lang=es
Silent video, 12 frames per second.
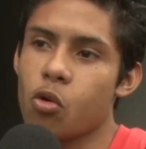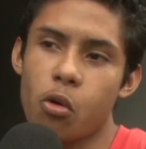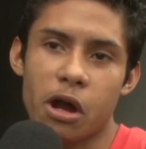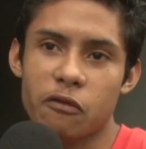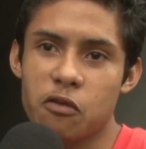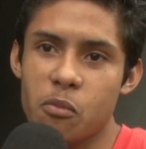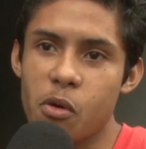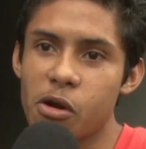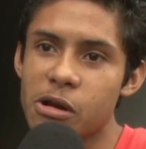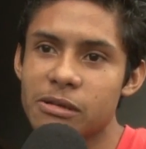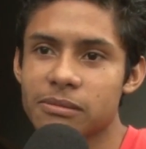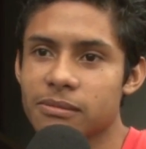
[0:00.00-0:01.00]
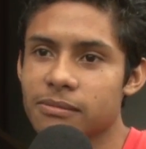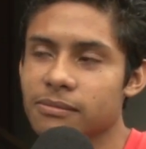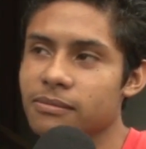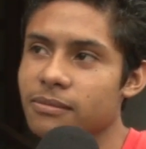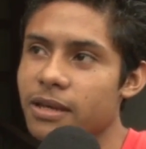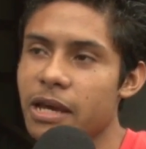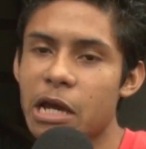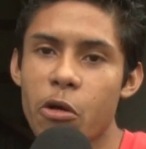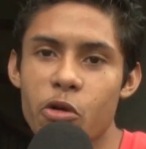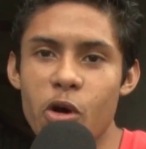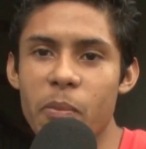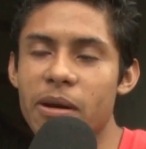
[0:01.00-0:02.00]
Jugar fútbol en
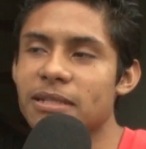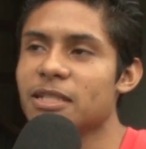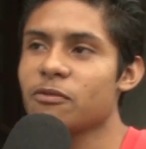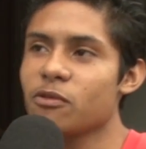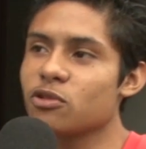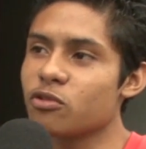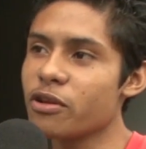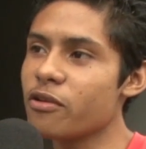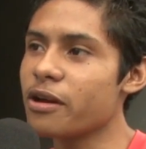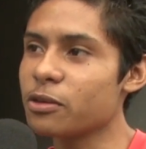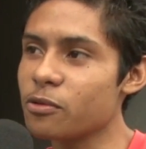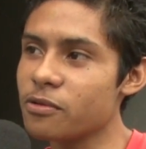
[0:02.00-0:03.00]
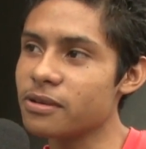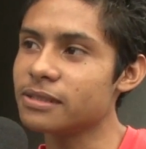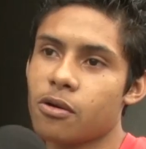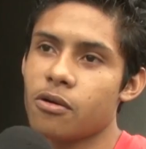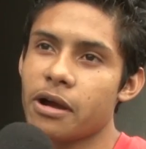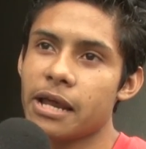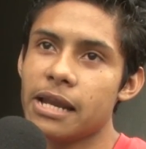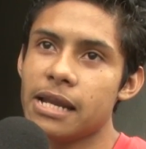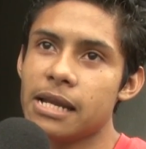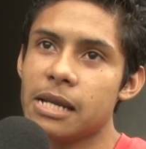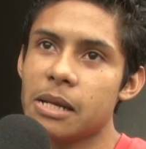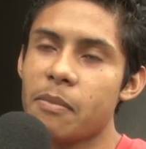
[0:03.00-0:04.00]
Europa, ese fue un sueño que tuve, con
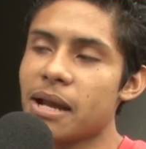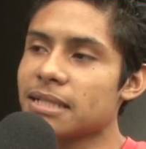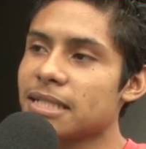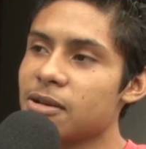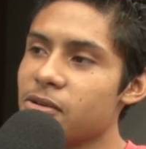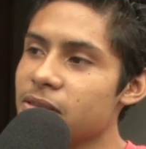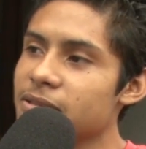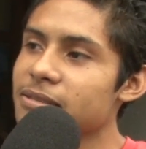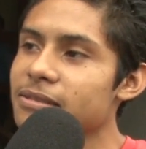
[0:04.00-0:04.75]
el Barcelona.